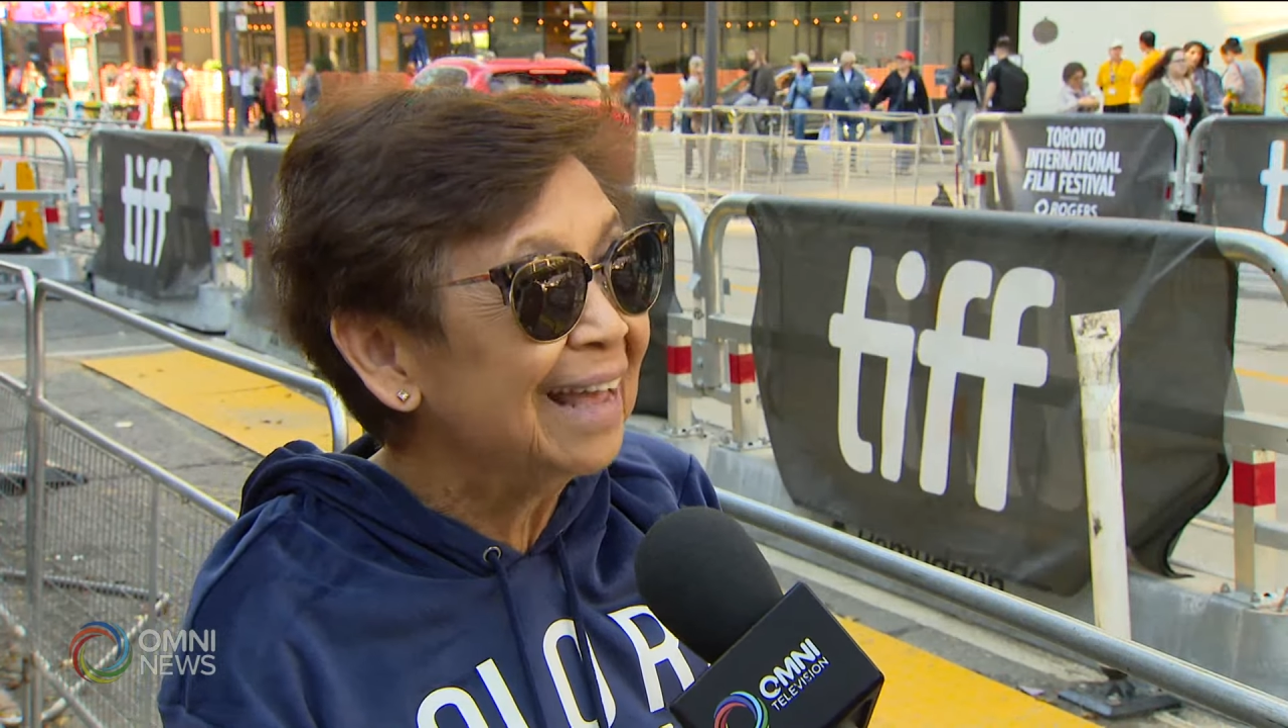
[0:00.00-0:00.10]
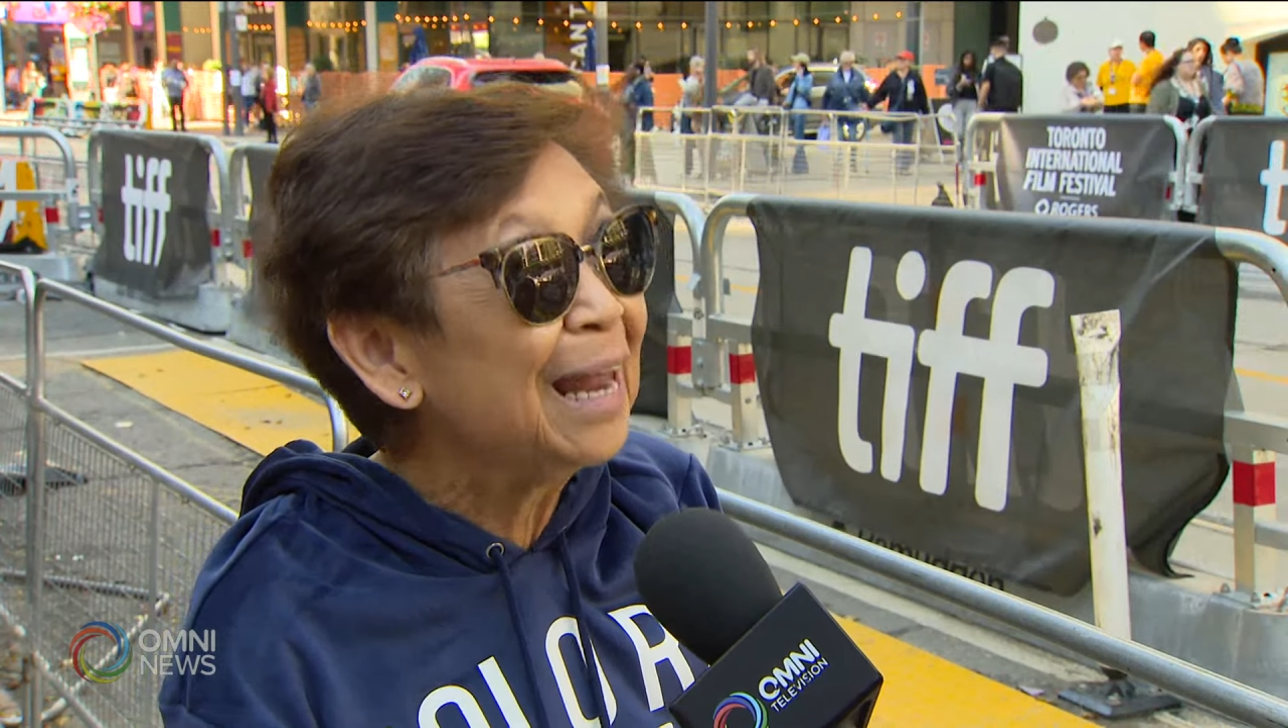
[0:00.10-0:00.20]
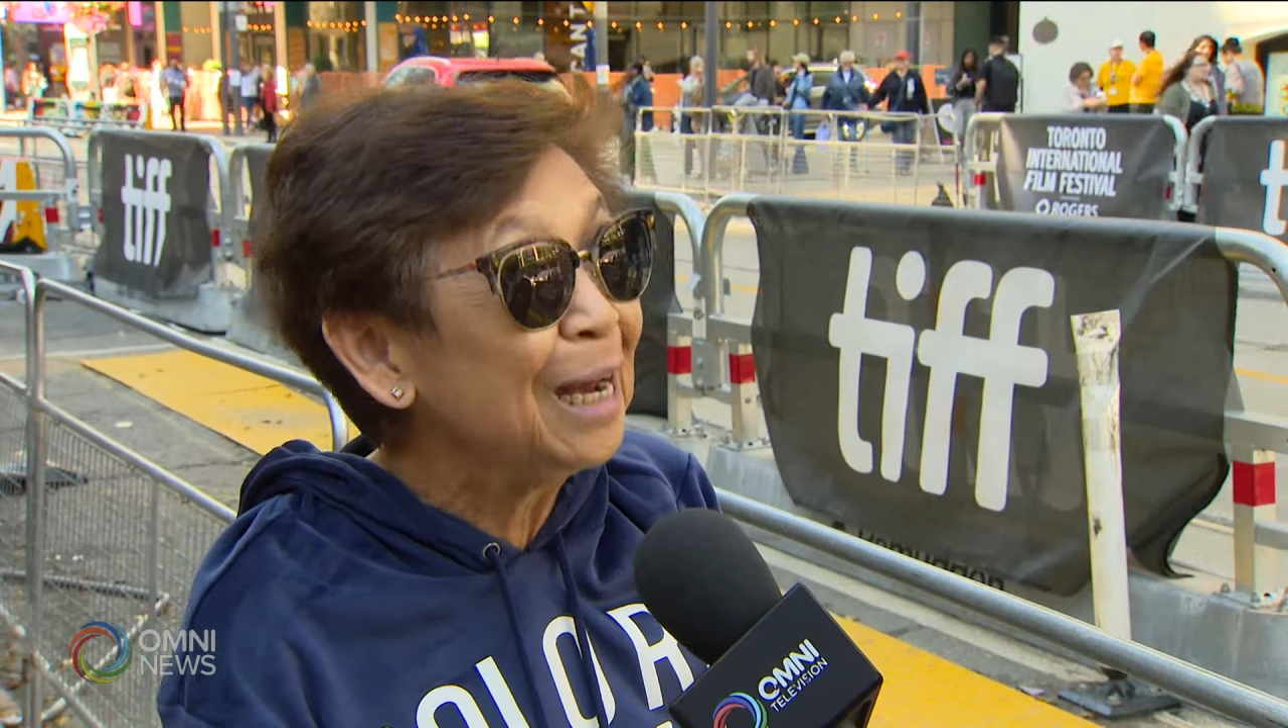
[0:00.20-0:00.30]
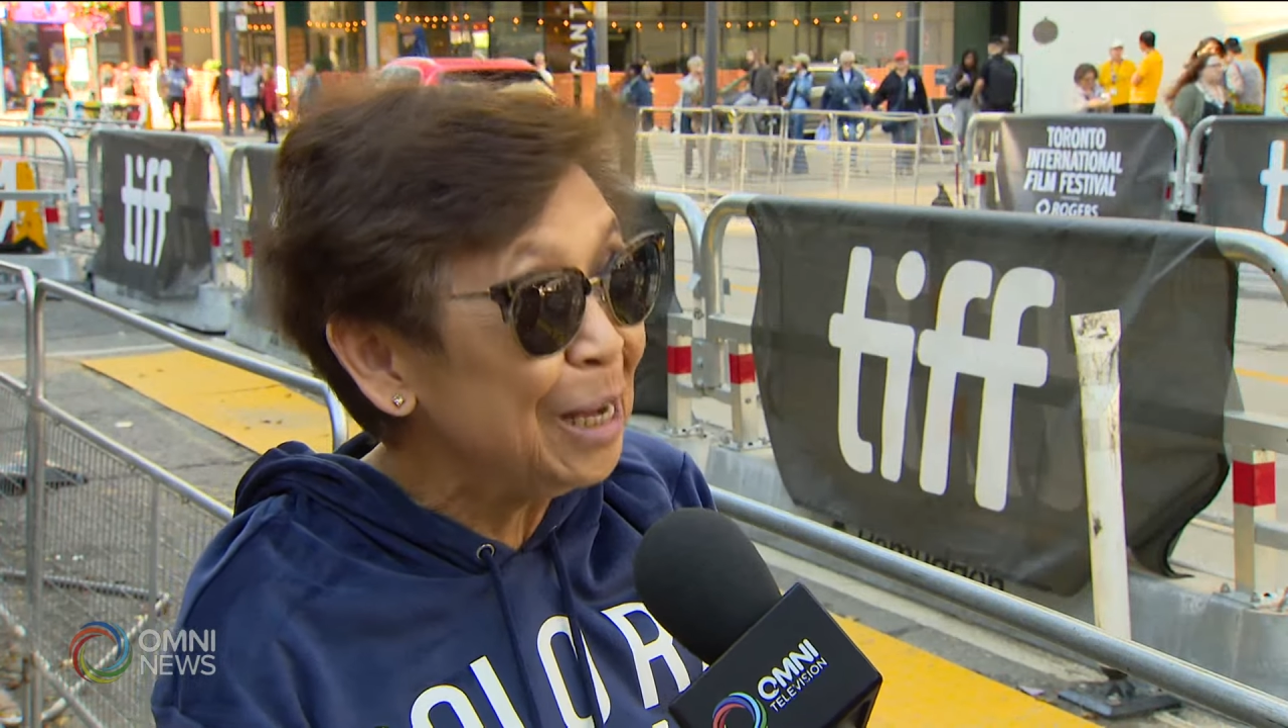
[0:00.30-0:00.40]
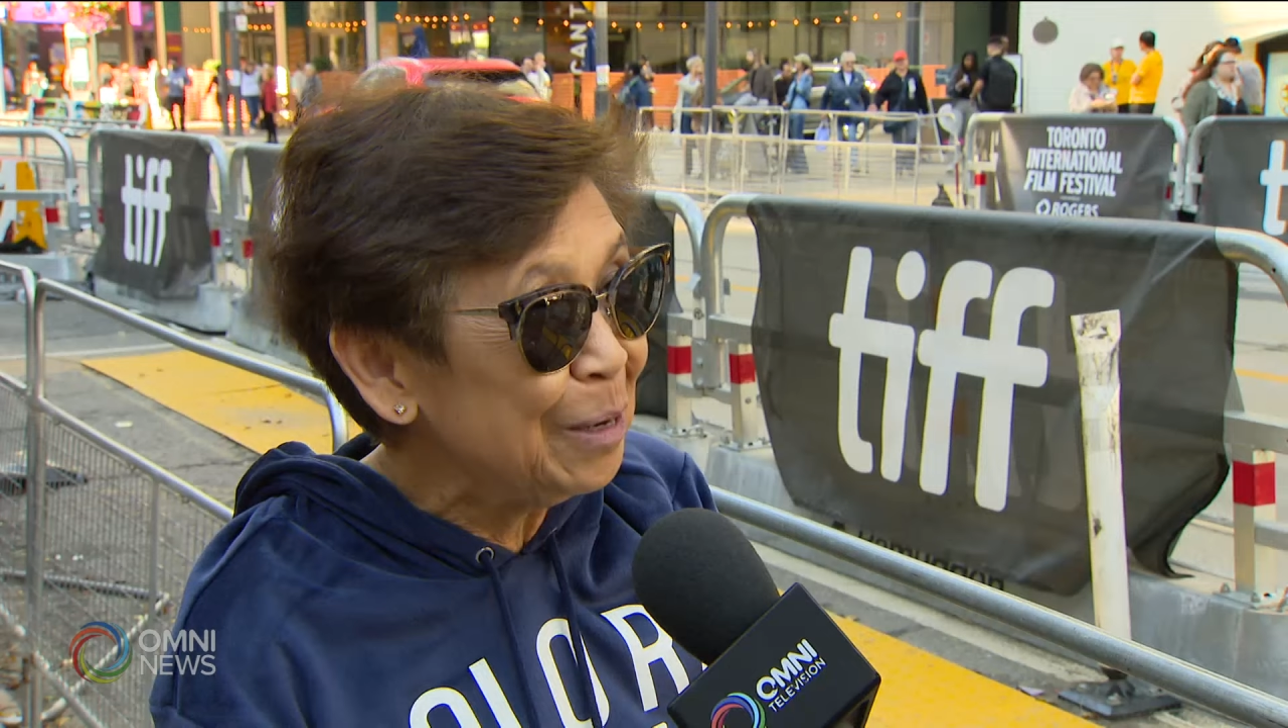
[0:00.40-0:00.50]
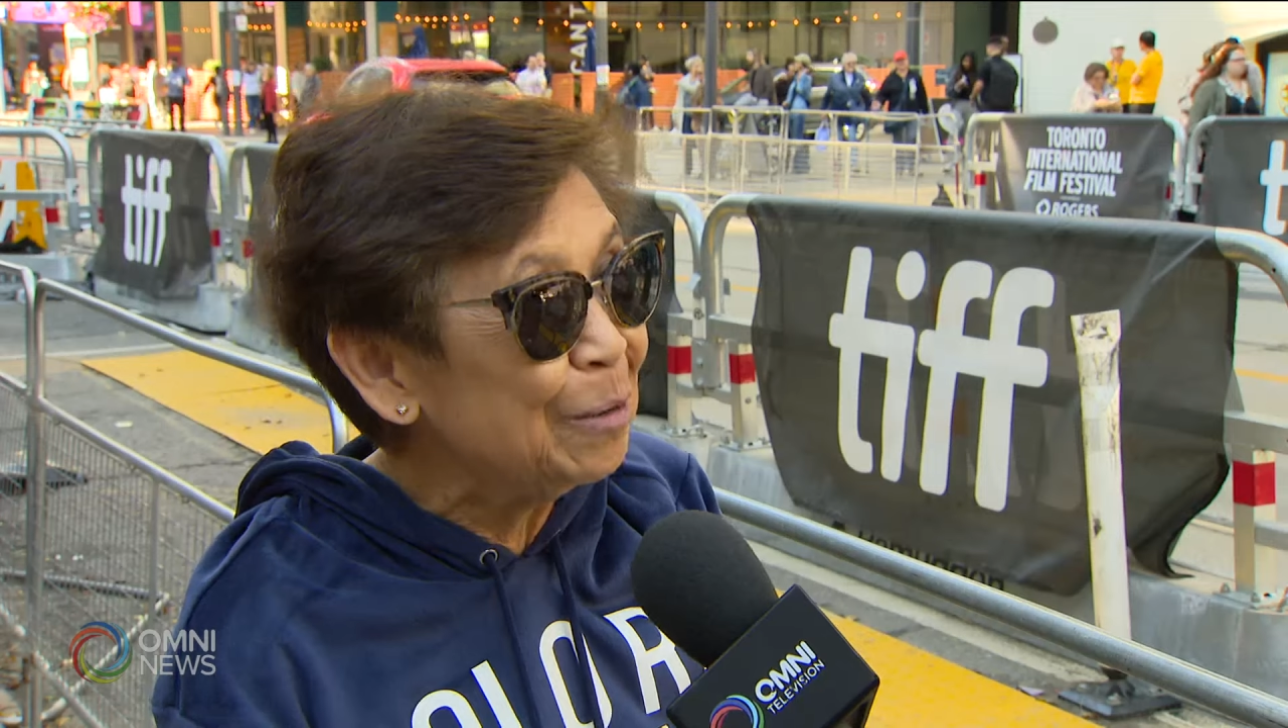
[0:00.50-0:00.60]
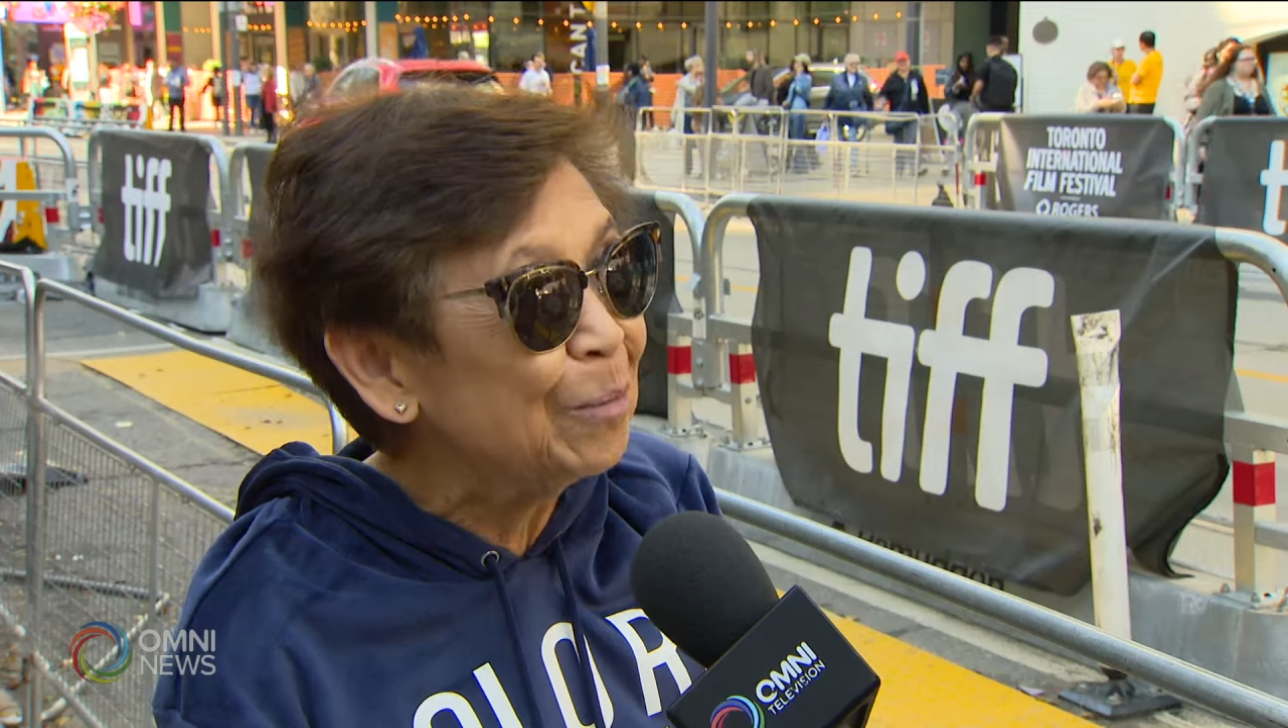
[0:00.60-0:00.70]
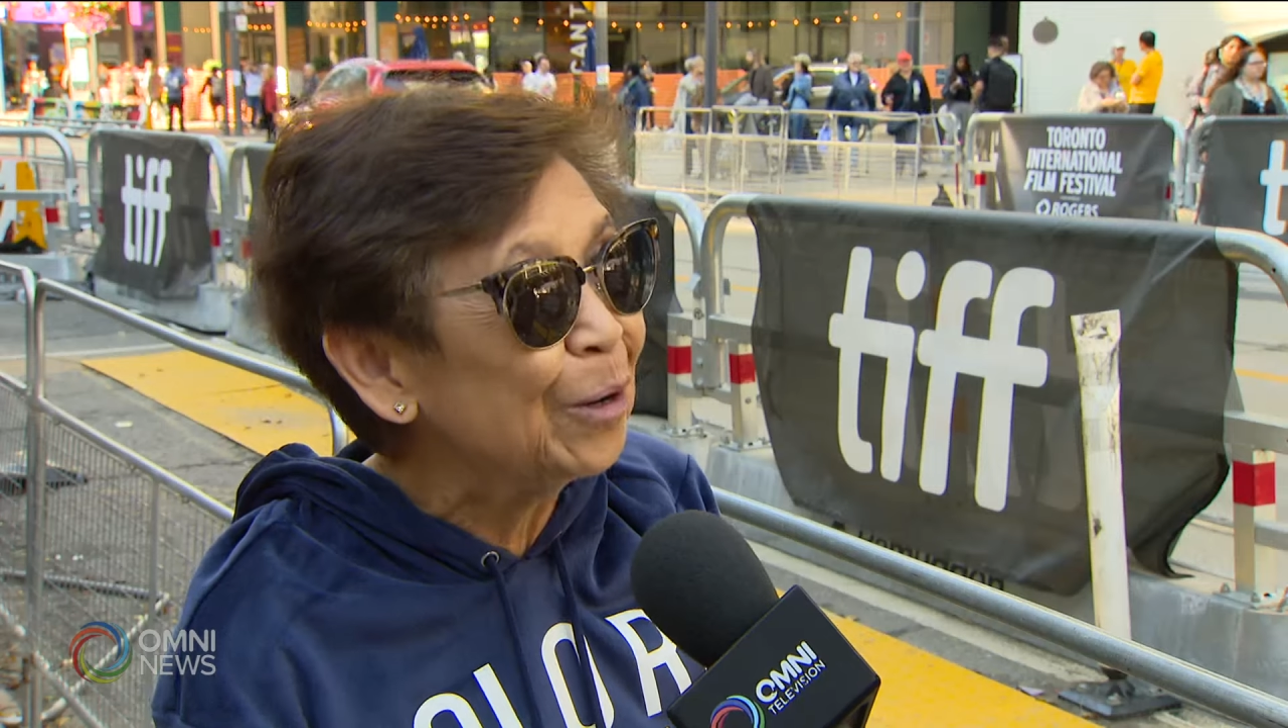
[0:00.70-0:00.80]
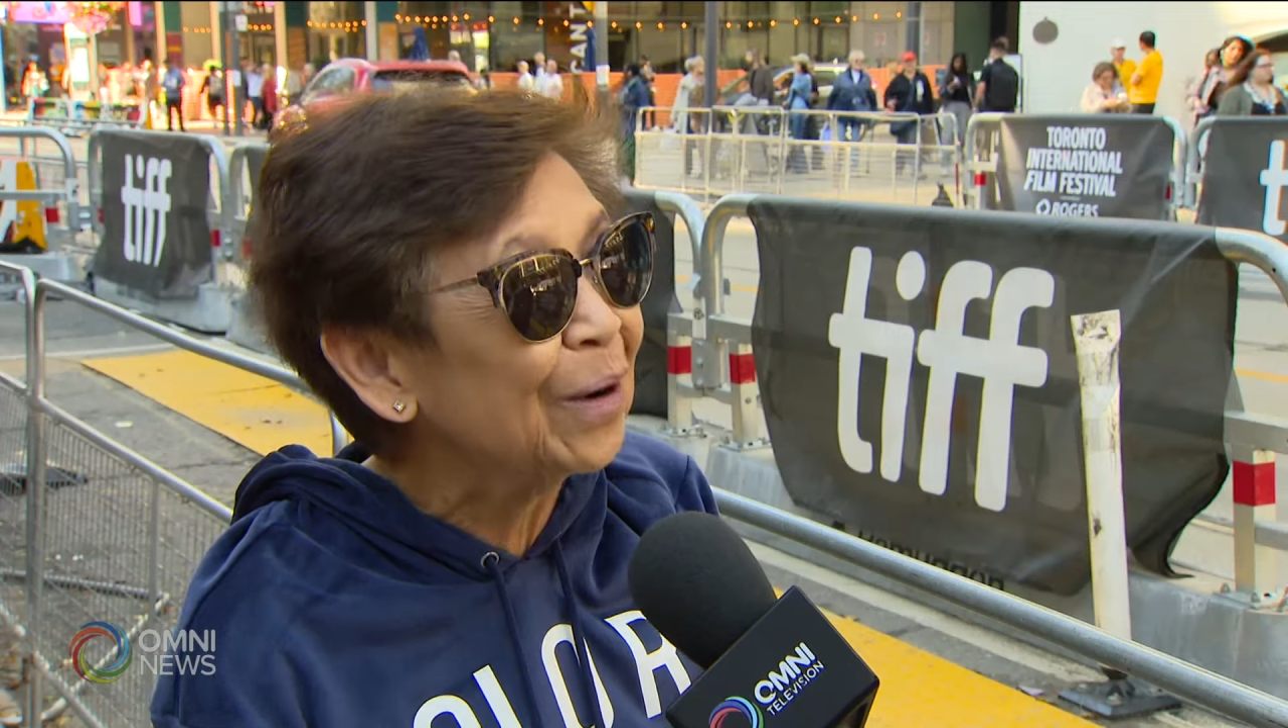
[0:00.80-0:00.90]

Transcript: and Lino